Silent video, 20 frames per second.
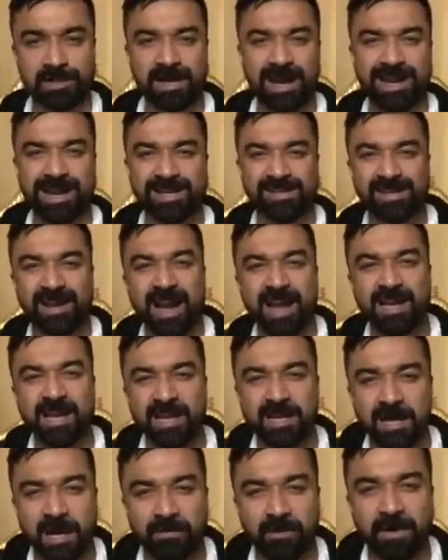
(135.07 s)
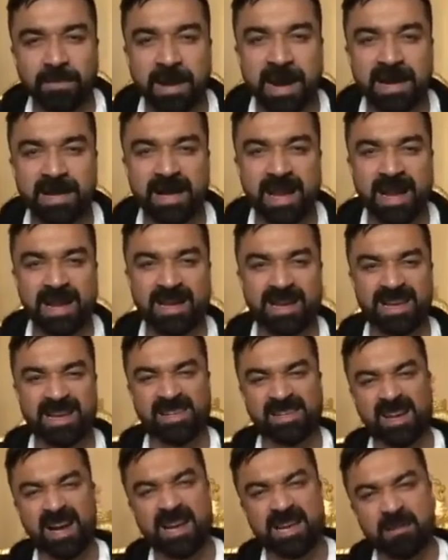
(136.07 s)
एंड इसराइली गवर्नमेंट एंड
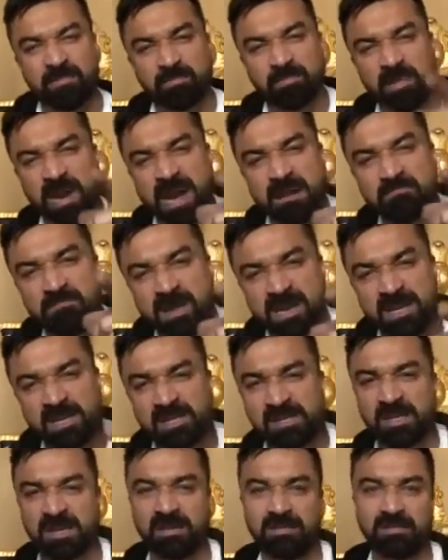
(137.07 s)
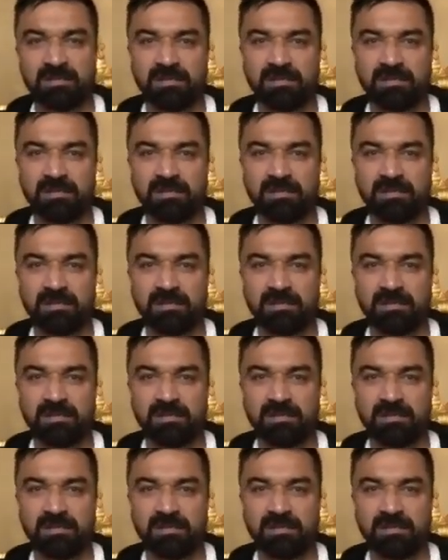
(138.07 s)
इसराइली प्राइम मिनिस्टर